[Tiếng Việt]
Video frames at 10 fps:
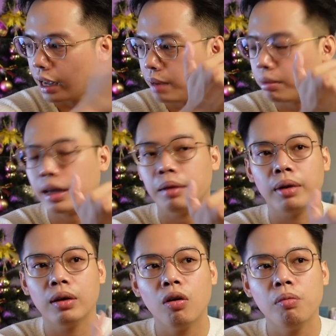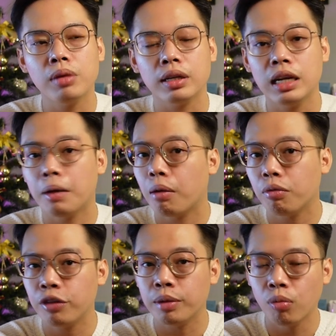em này mấy hôm mình đi đá
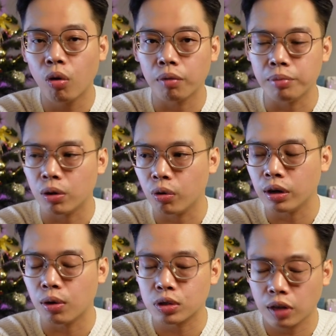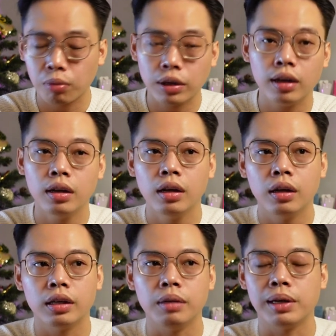bóng về muộn mình gội đầu xong nhá
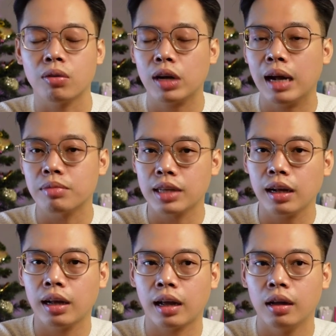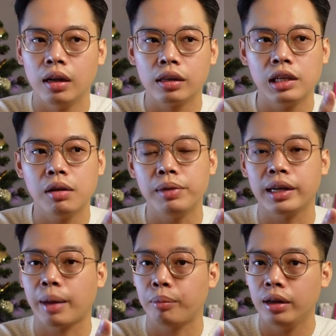thì mình có cảm giác là khi mà
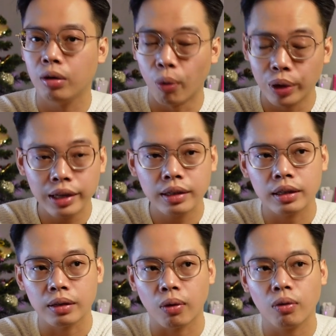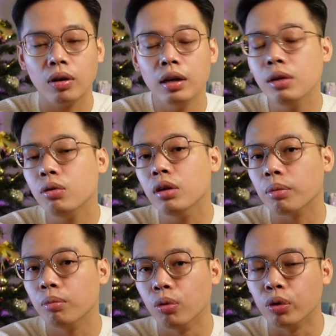mình nằm lên gối thì nó còn lưu
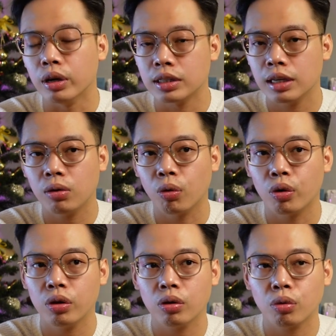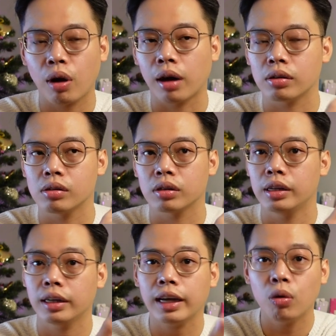được mùi ở trên gối khoảng được
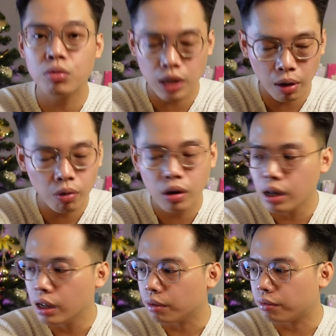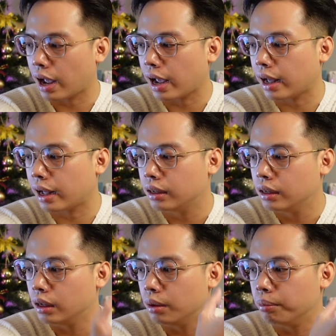đến ngày hôm sau và
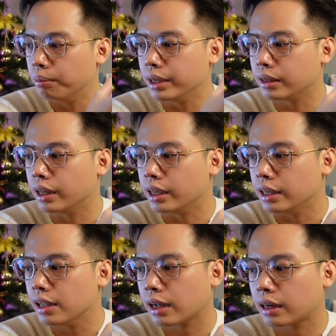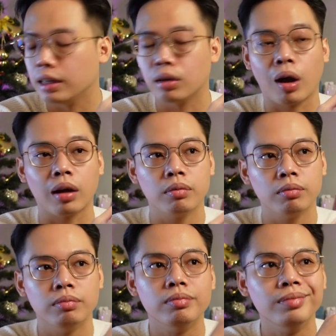mình để ý rằng là thỉnh thoảng
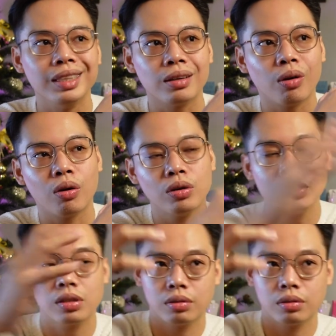mình có